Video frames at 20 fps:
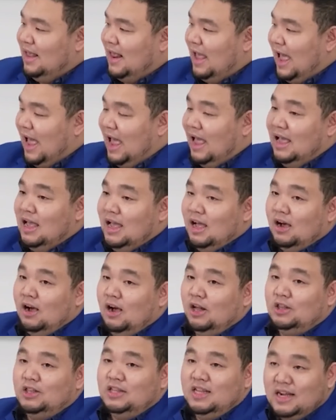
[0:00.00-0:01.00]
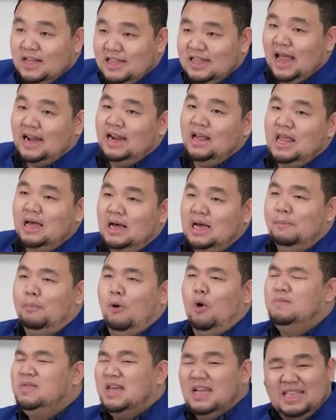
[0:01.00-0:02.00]
นะฮะ ก็ยืนยันที่นี่คือ
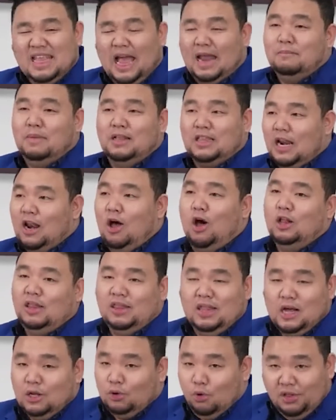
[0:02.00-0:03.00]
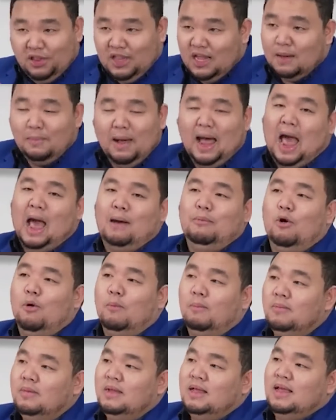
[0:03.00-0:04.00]
ผมยืนยันมาตลอดสื่อทุกสื่อมาหาผ
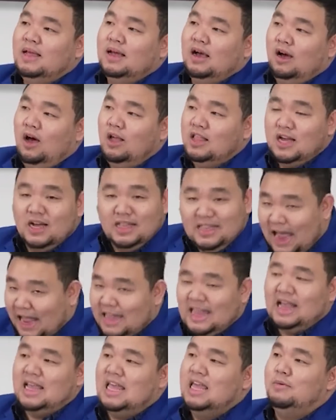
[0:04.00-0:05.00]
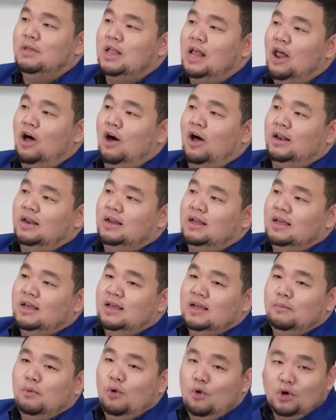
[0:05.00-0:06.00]
ม ก็ยืนยันอย่างนี้มาตลอด
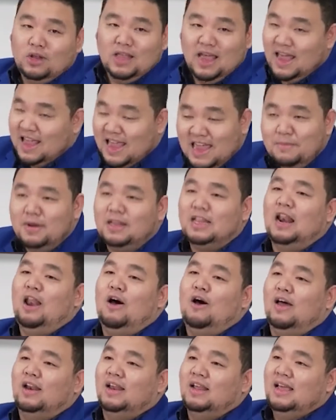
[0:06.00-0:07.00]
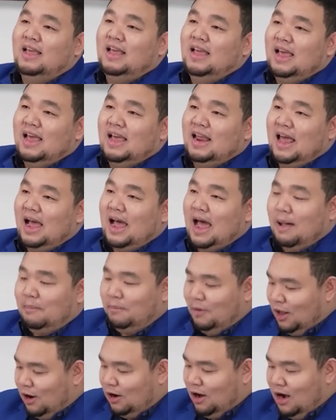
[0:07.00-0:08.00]
พูดอย่างนี้มาตลอดนะครับ
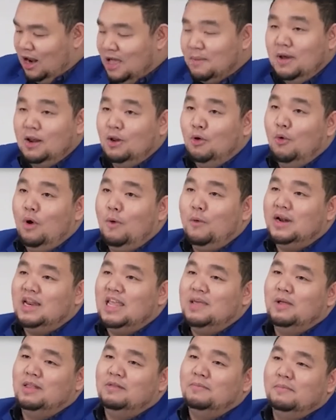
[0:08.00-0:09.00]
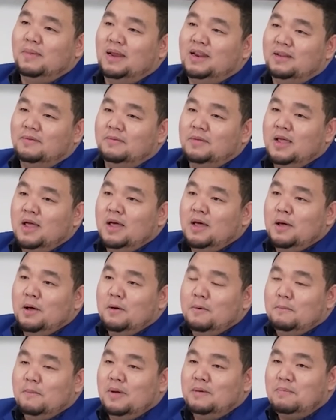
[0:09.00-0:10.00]
แล้วก็เลยไม่รู้ว่าวันนี้มันมัน
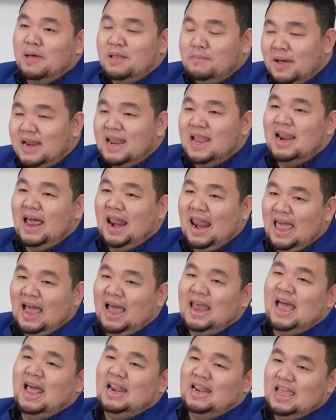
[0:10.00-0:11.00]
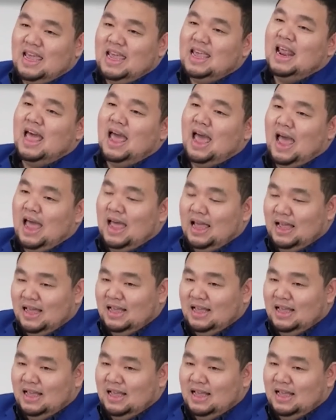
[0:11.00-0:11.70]
มันเป็นประเด็นอะไรขนาดนี้นะฮะ